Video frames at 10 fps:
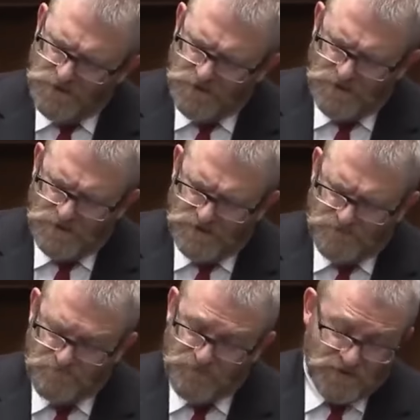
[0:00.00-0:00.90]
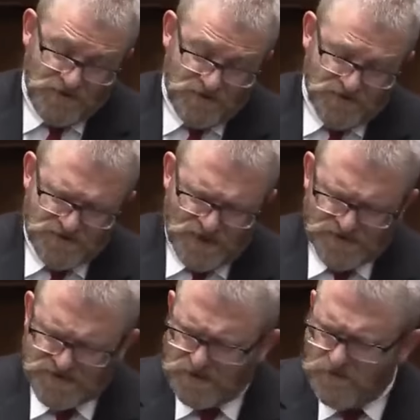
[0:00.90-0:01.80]
i politycy,
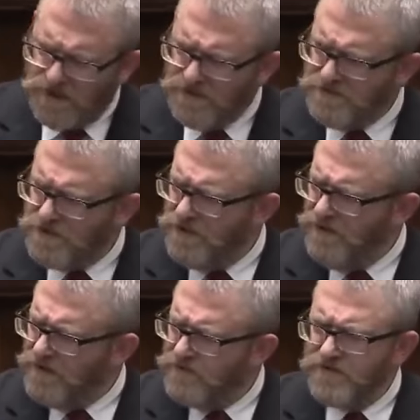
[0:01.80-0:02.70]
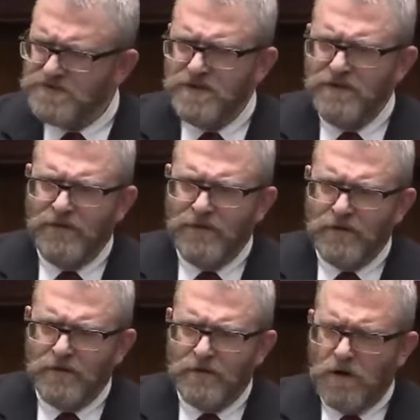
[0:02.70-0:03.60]
asekuranci, kwestii
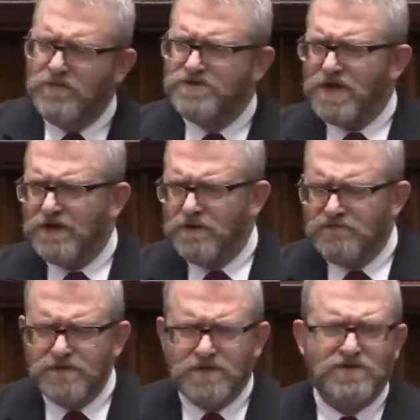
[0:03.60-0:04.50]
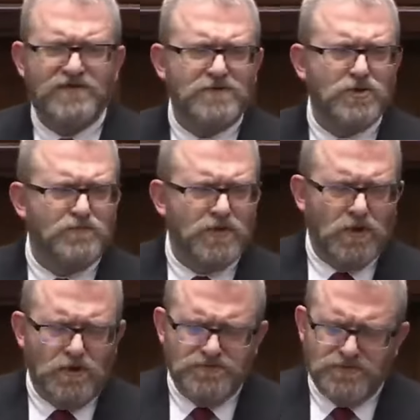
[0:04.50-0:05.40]
obyczajowych,
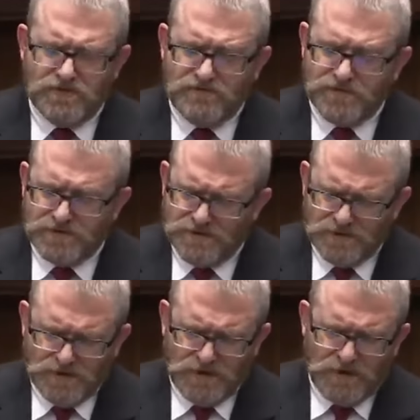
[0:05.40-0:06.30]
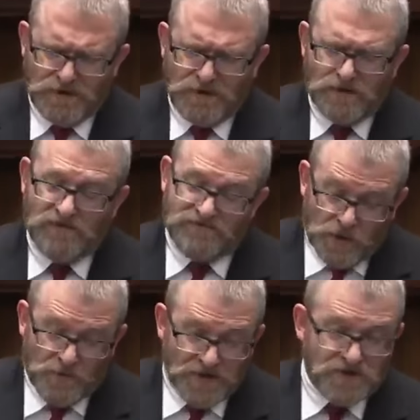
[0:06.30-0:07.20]
światopoglądowych, w
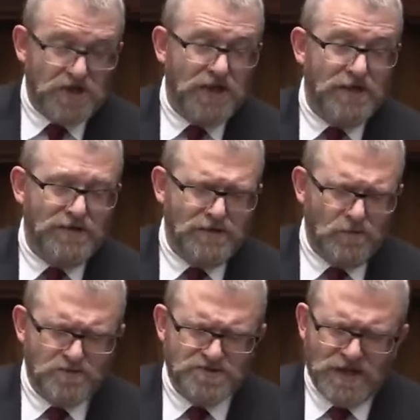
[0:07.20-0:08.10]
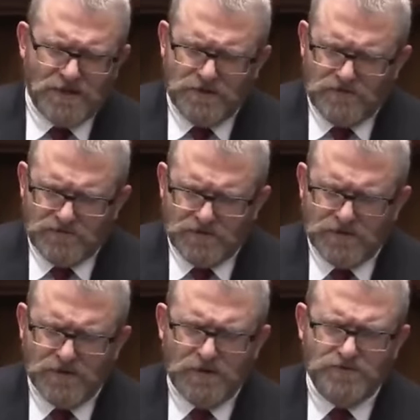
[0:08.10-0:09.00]
domyśle
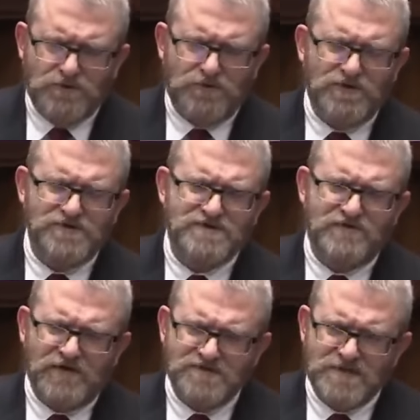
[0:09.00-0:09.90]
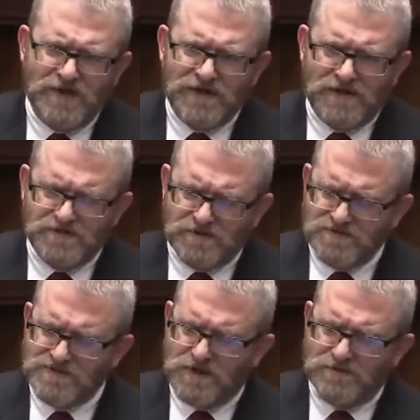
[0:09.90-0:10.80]
uznaniowych. To jest kwestia
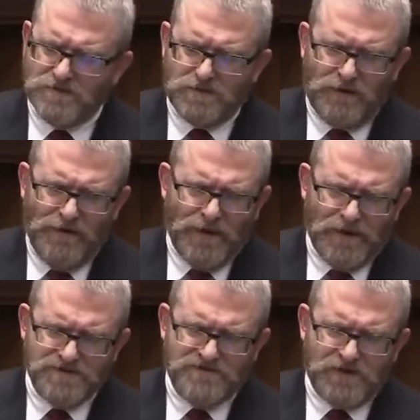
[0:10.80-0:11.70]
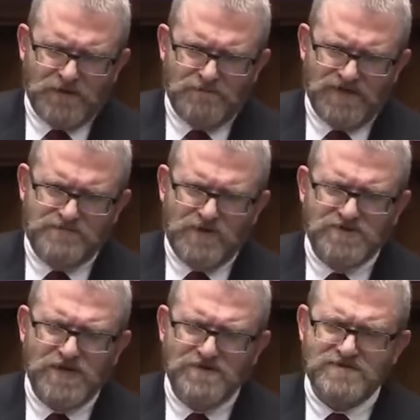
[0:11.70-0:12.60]
należąca do sfery
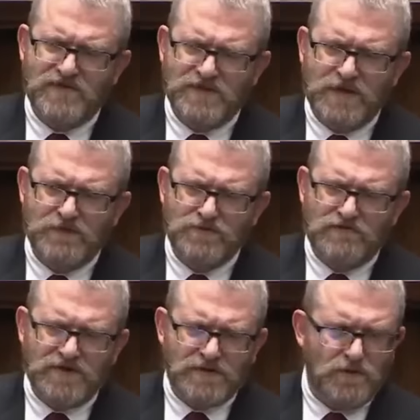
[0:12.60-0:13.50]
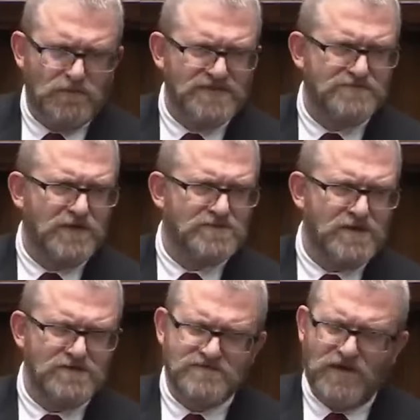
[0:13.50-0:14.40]
bezpieczeństwa narodowego,
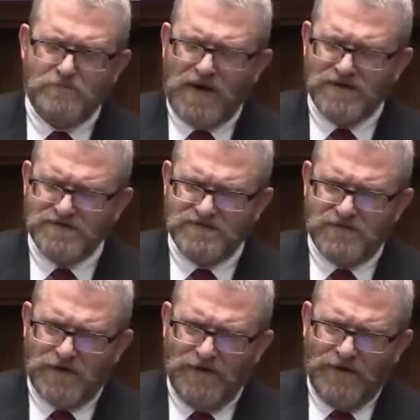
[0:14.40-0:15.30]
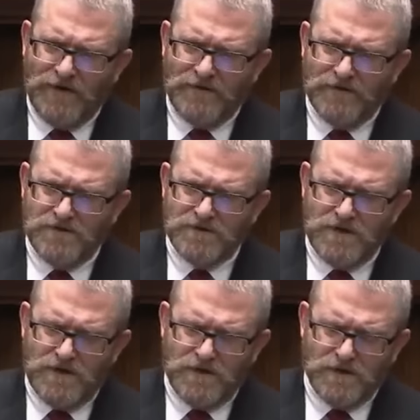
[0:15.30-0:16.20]
bezpieczeństwa państwa,
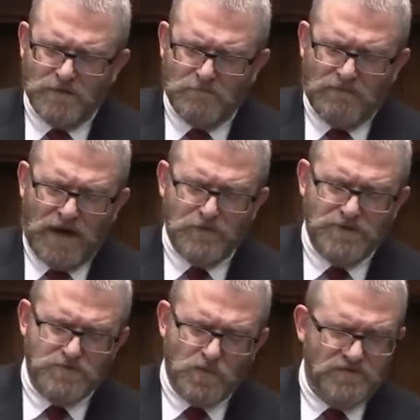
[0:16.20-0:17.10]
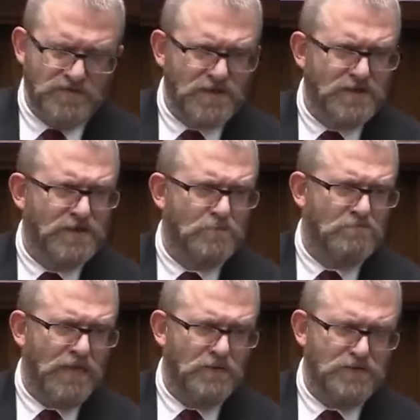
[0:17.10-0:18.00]
jeśli mały człowiek,
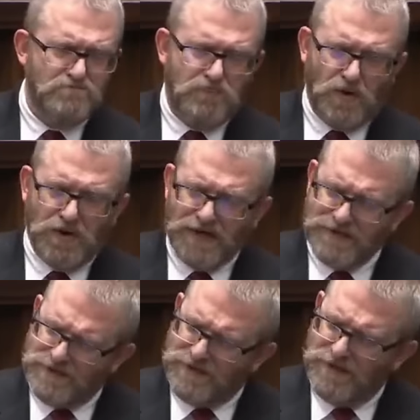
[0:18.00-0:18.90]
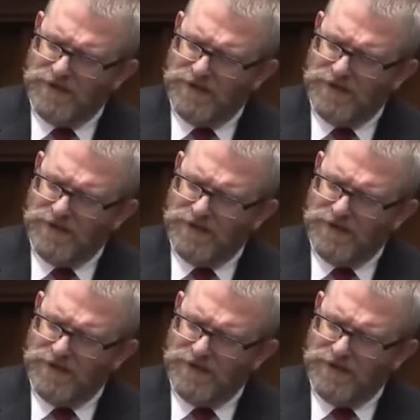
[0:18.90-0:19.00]
mały Polak